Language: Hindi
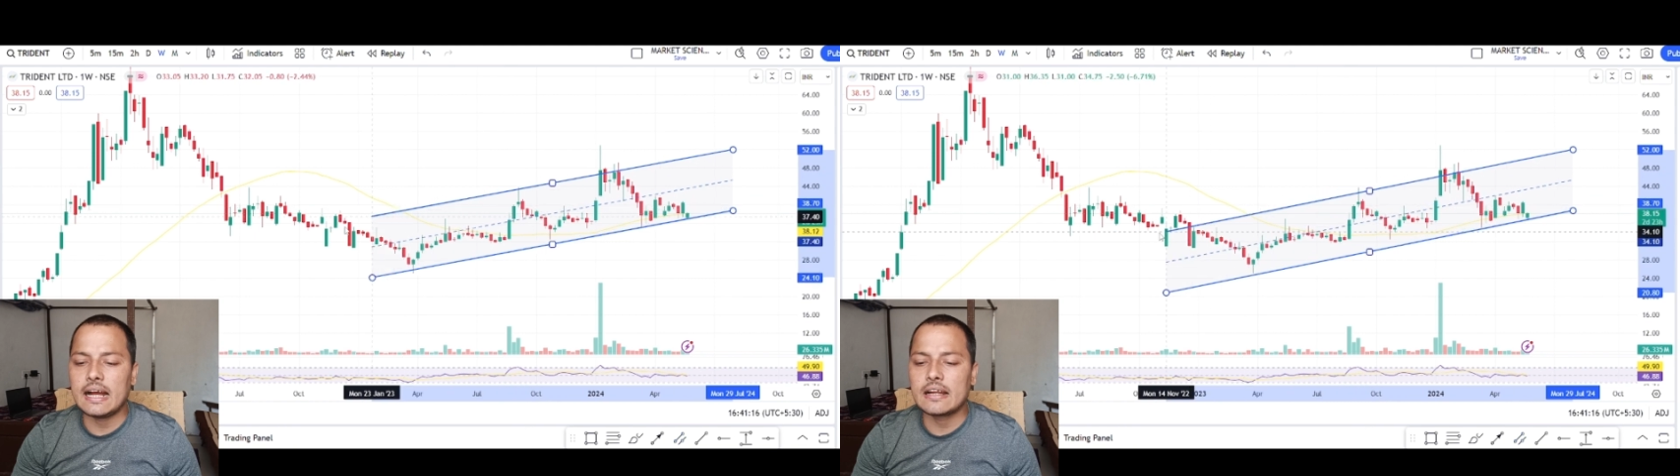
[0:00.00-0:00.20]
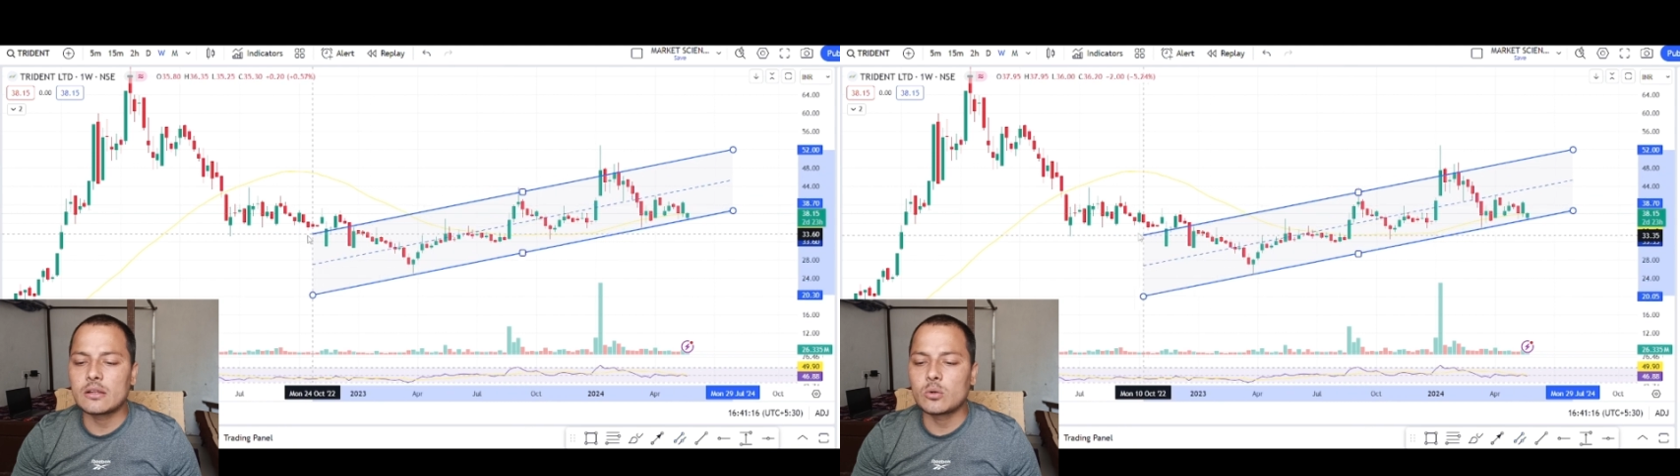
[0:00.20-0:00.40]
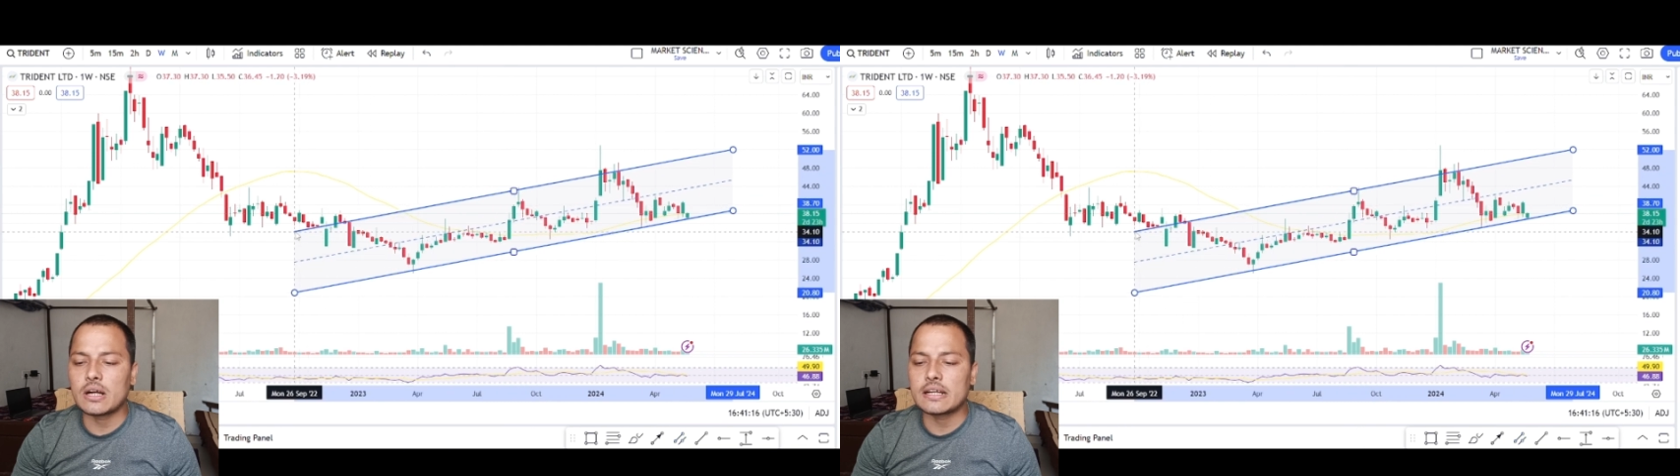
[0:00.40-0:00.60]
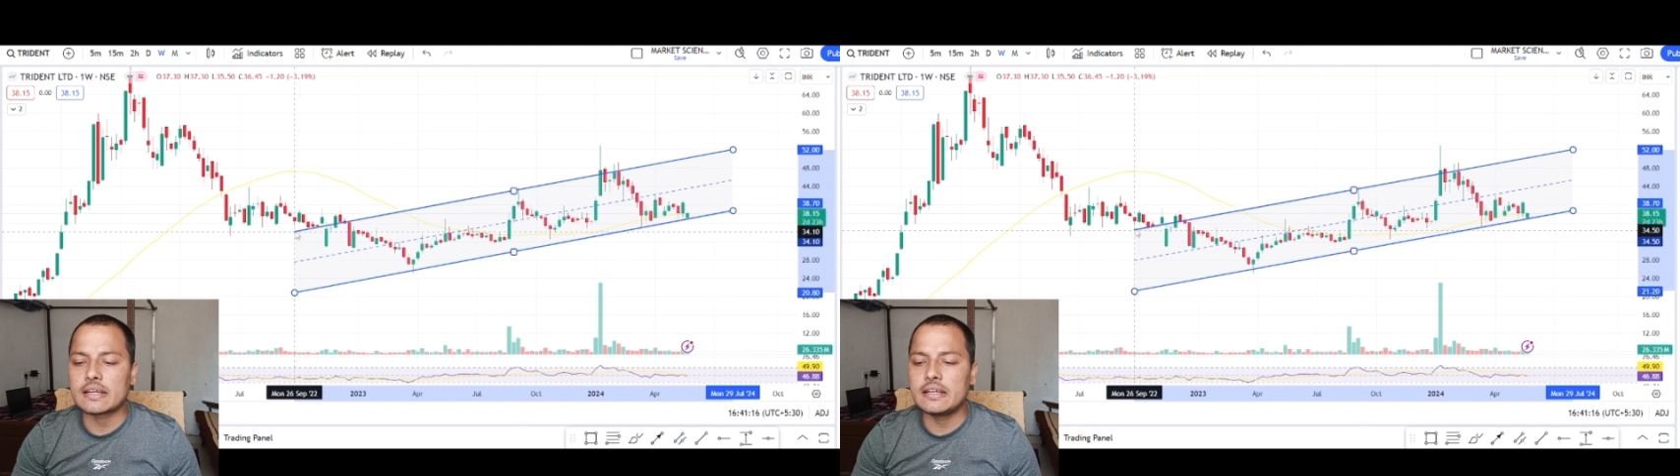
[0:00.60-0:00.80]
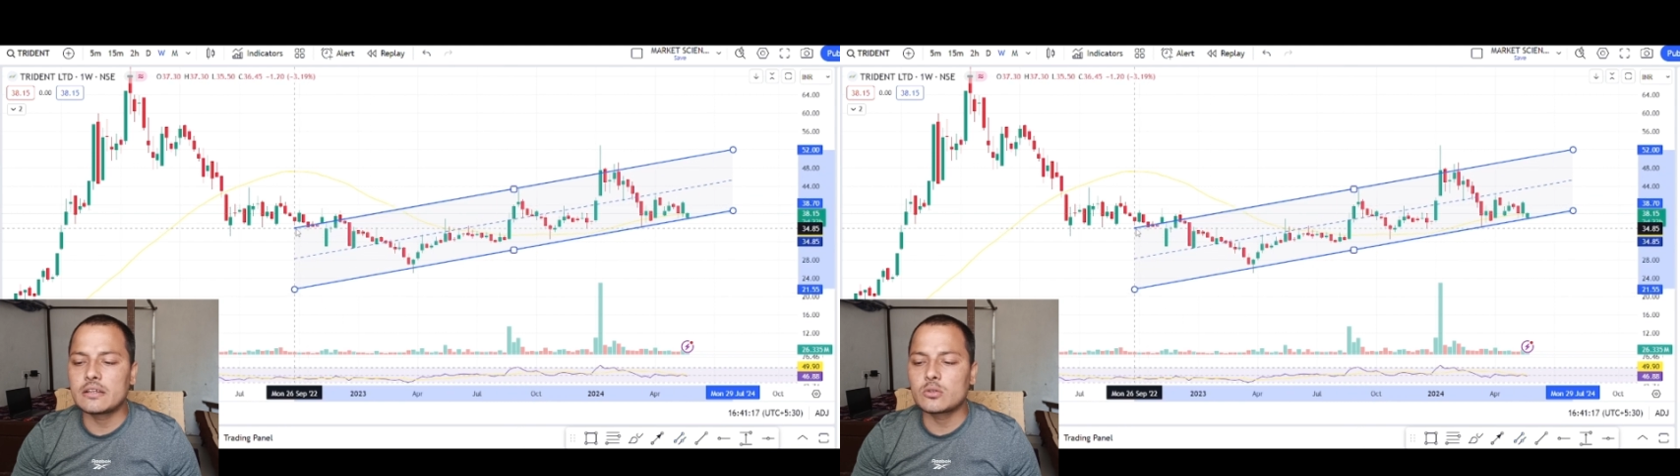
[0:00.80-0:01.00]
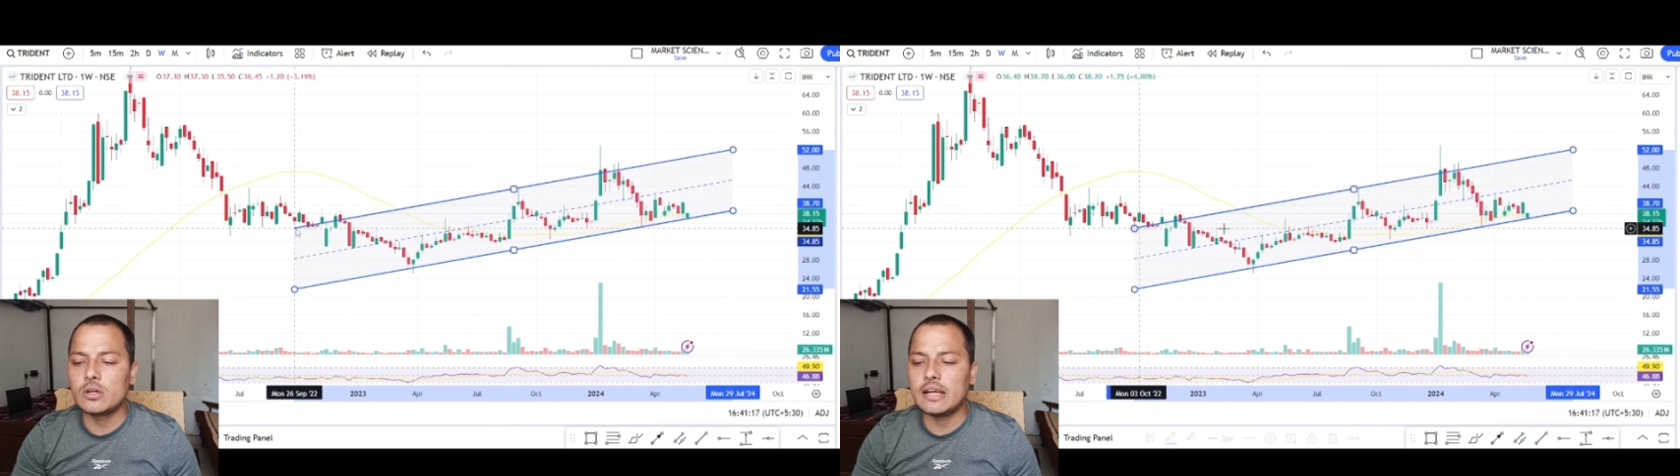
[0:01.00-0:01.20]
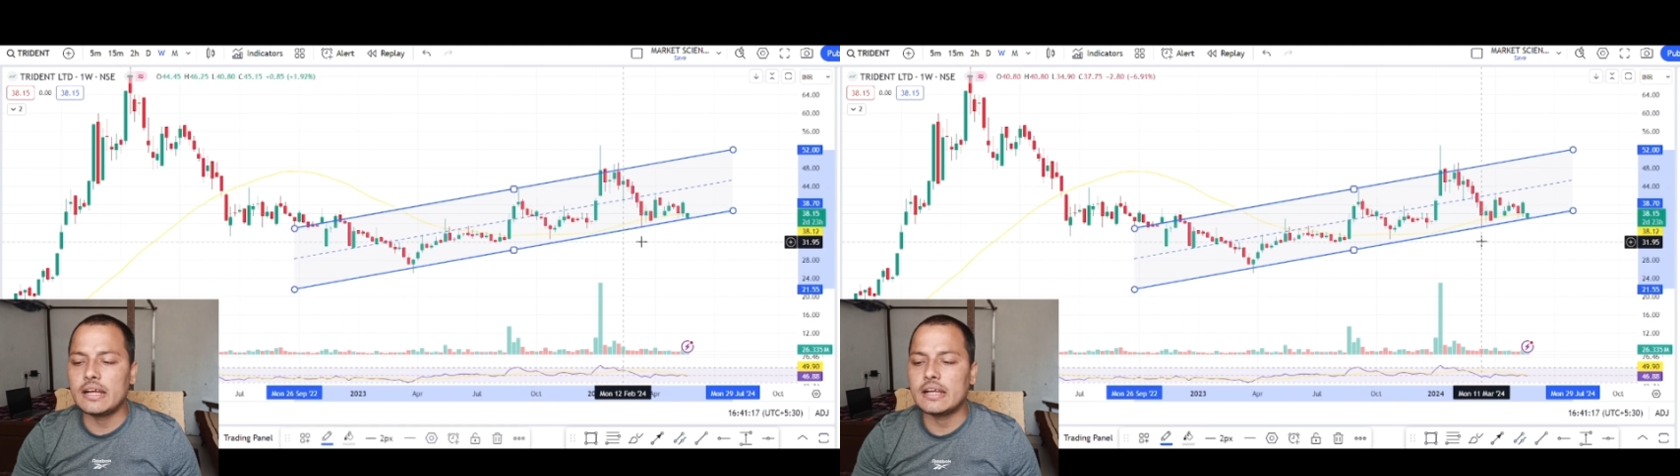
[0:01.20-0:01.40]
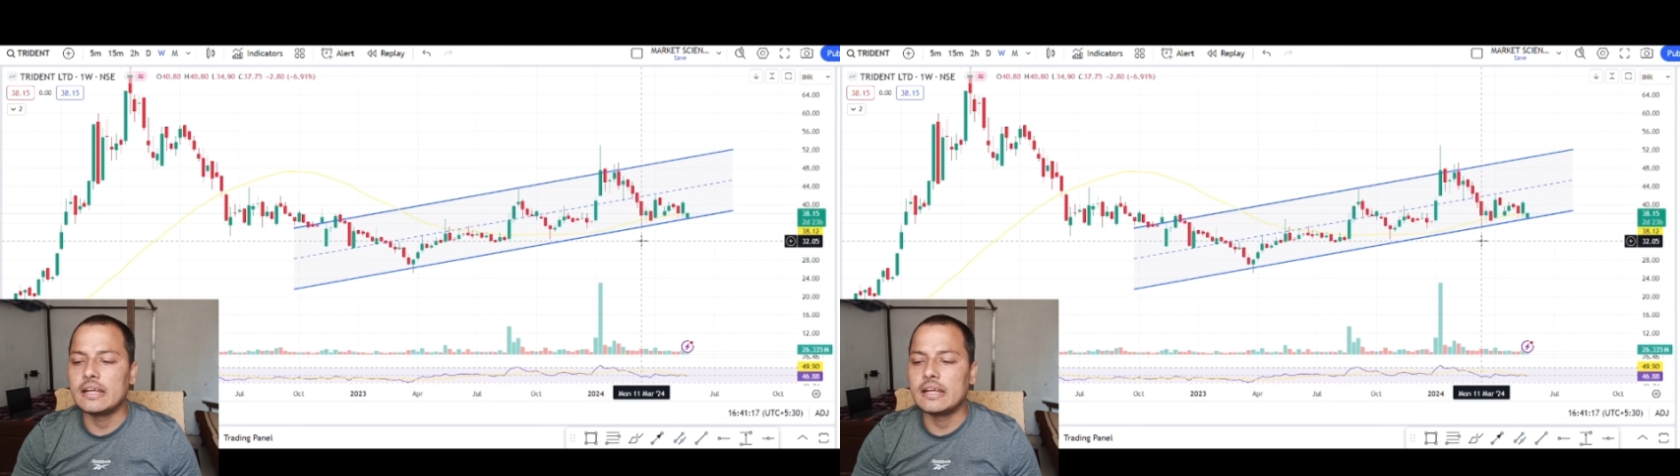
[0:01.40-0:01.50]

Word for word: हायर लो का ट्रेंड तो है